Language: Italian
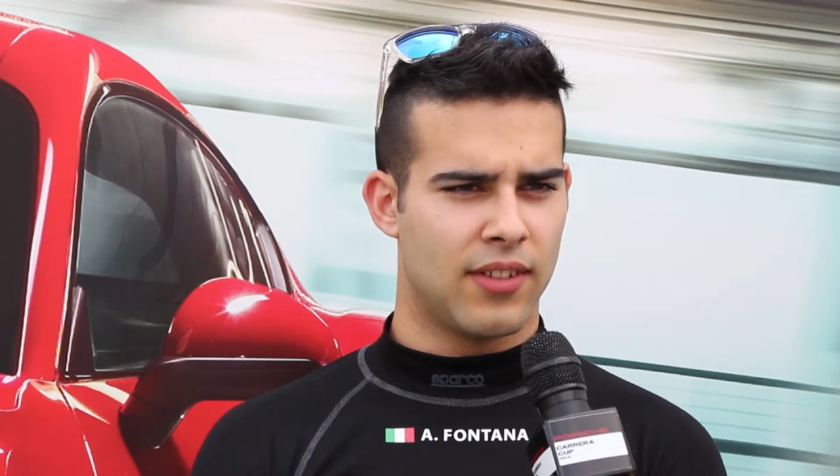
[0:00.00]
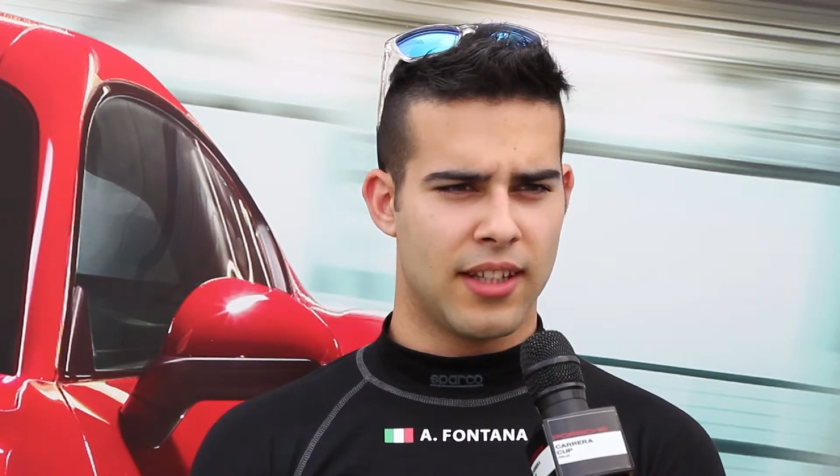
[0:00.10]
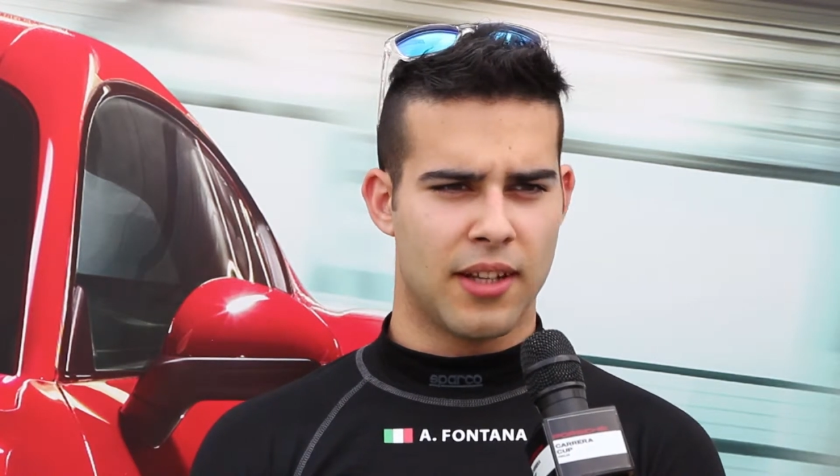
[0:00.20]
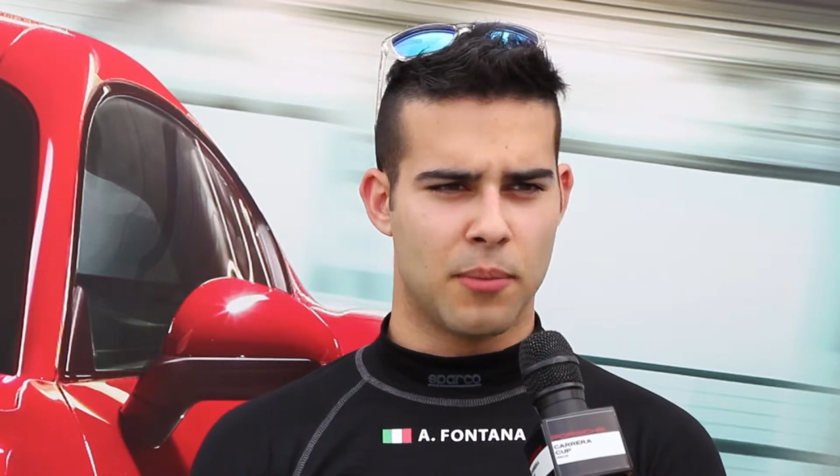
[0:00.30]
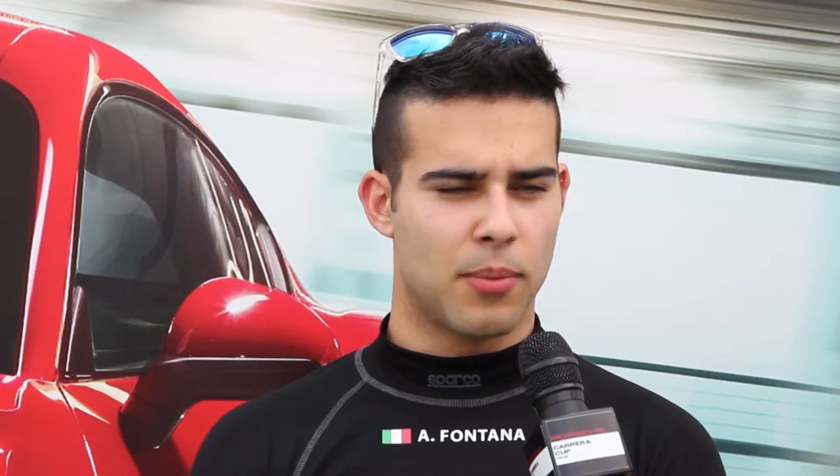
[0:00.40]

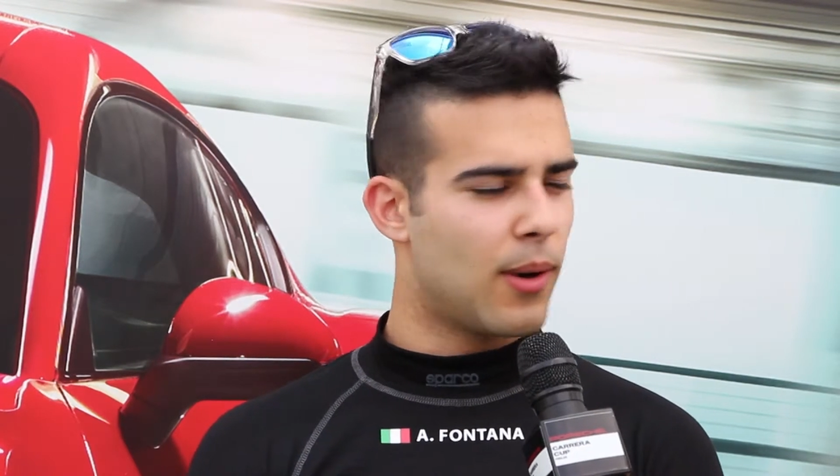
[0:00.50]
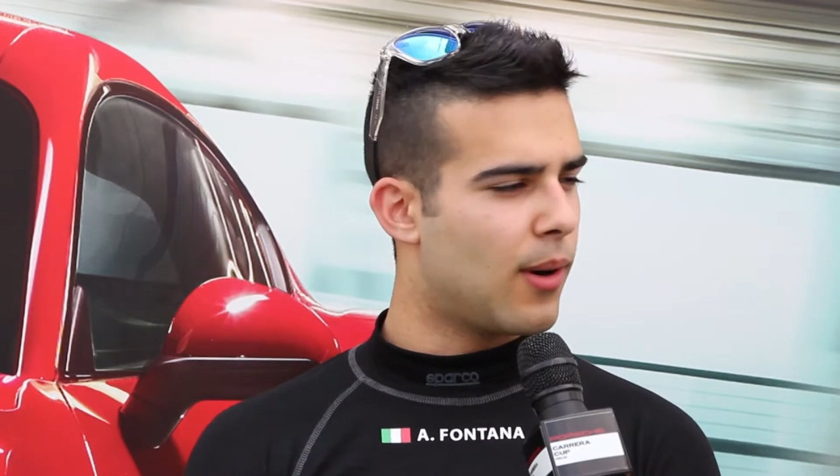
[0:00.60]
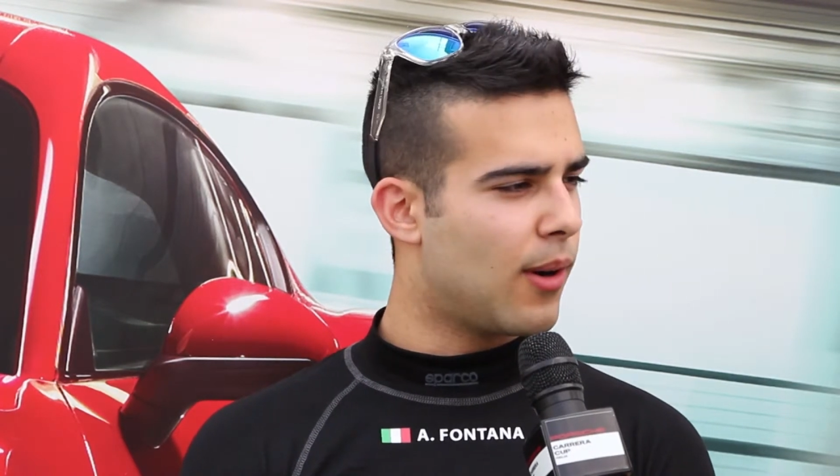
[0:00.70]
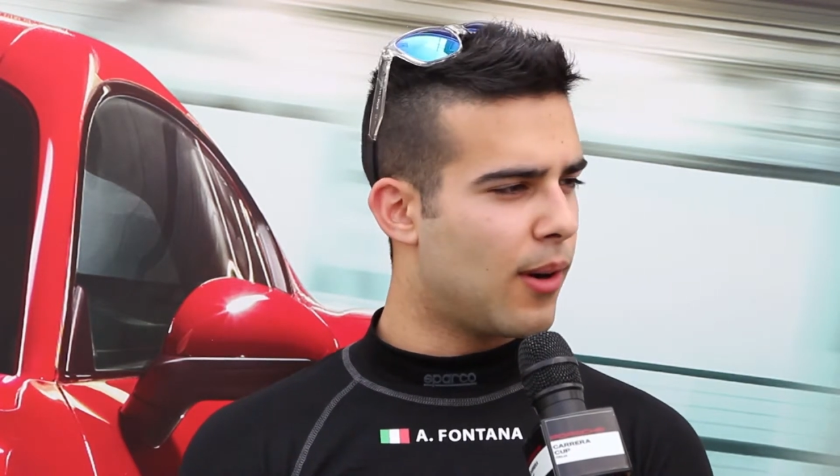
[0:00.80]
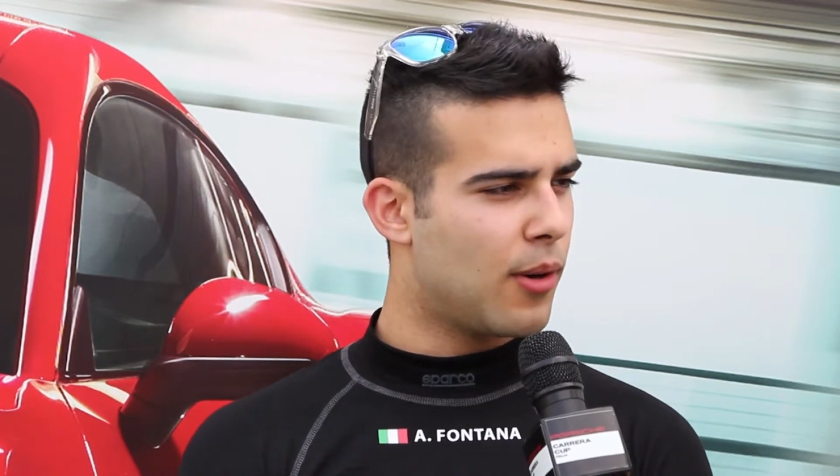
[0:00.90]
vedere un
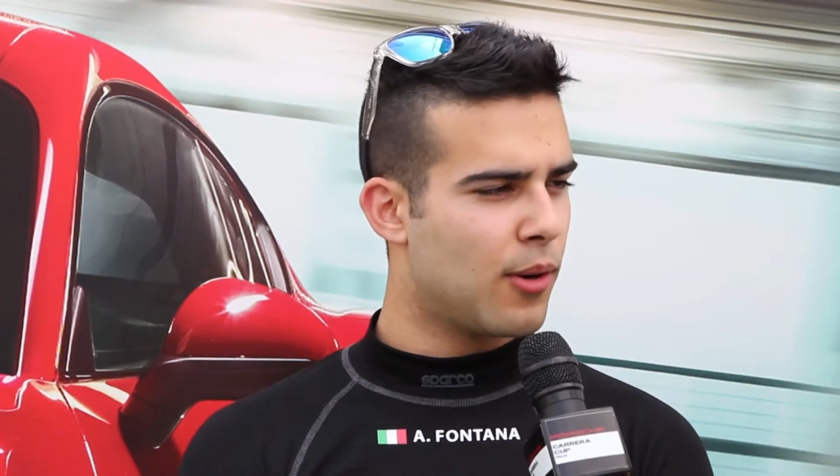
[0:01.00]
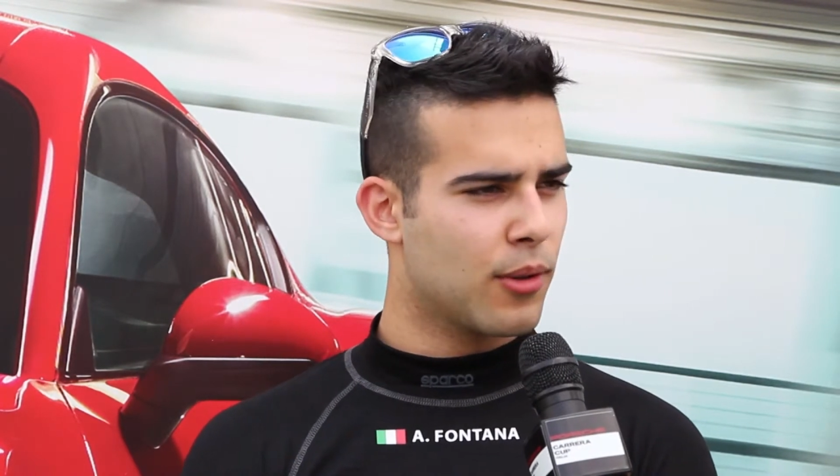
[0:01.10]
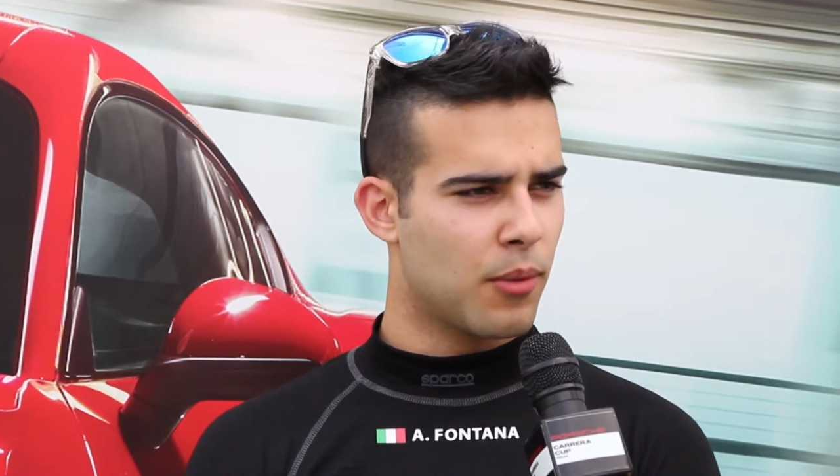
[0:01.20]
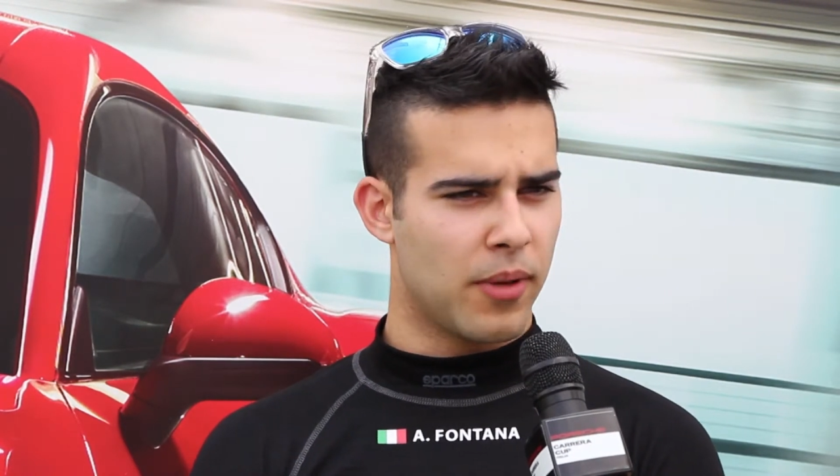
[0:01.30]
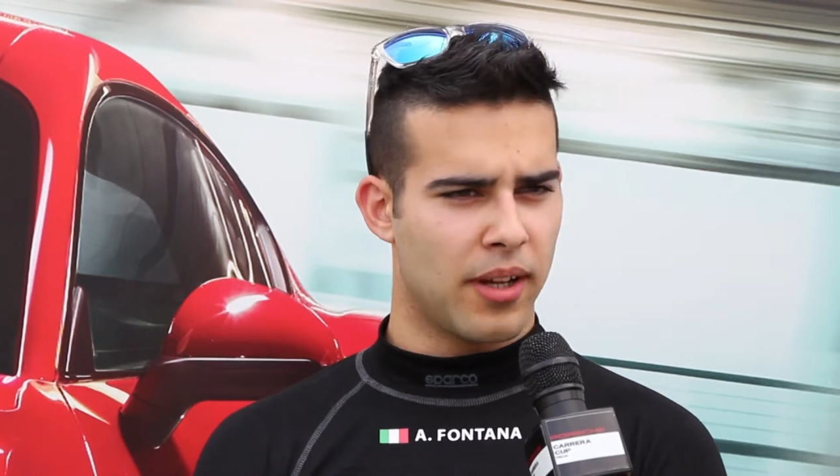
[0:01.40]

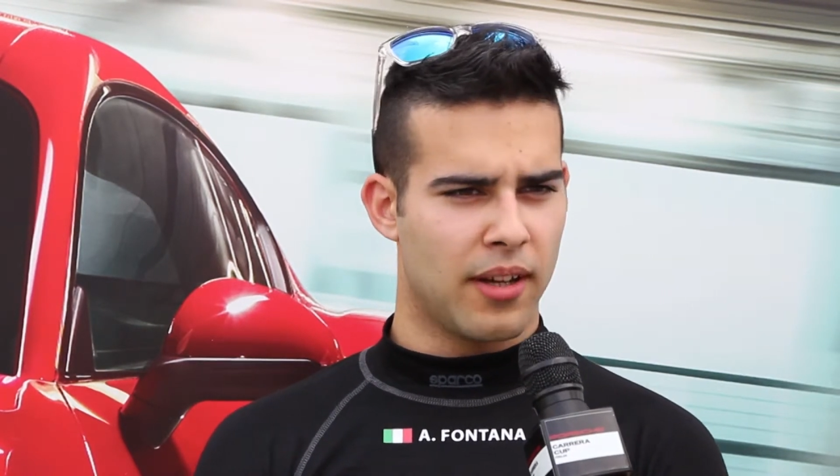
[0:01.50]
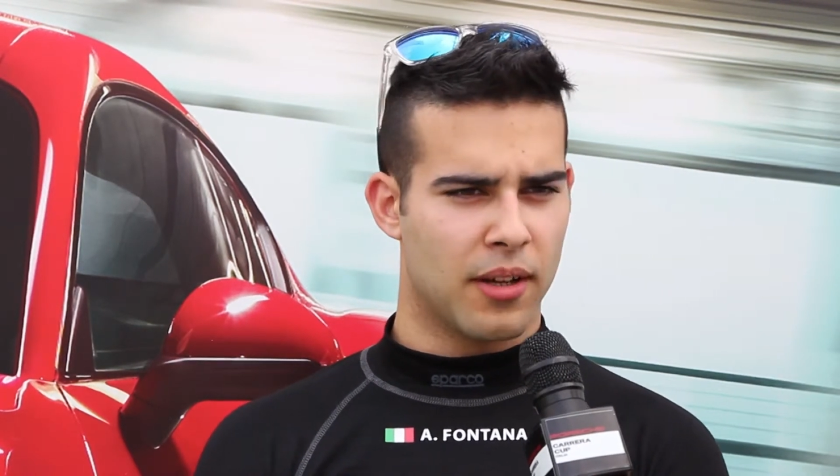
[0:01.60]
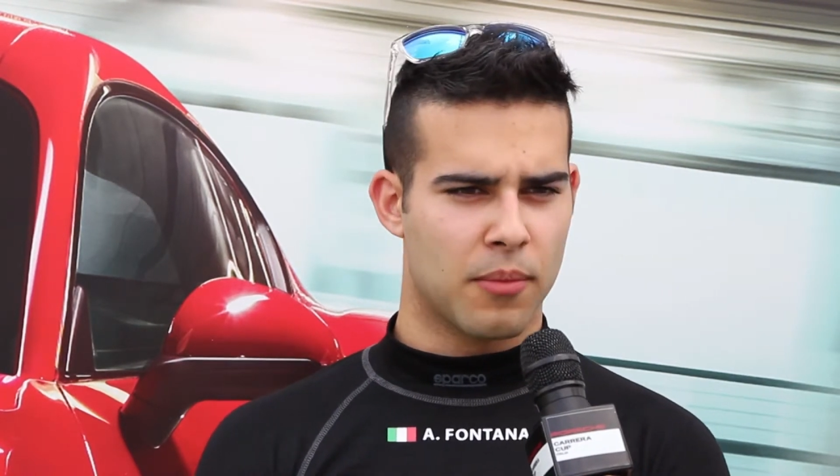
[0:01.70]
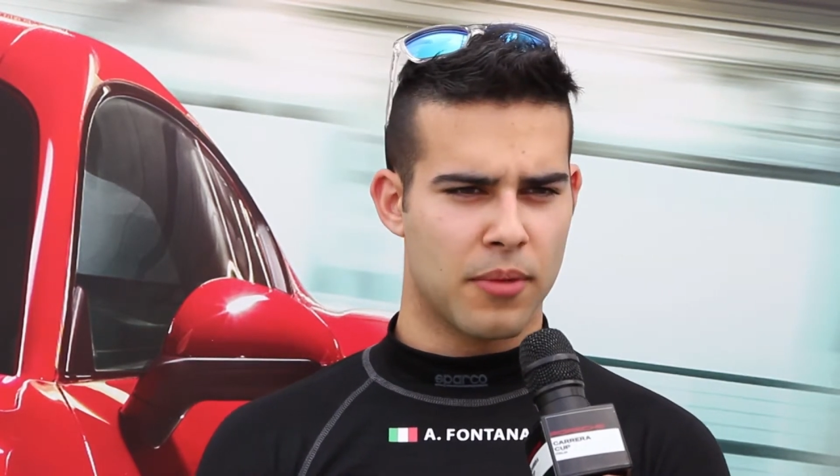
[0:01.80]
po' come,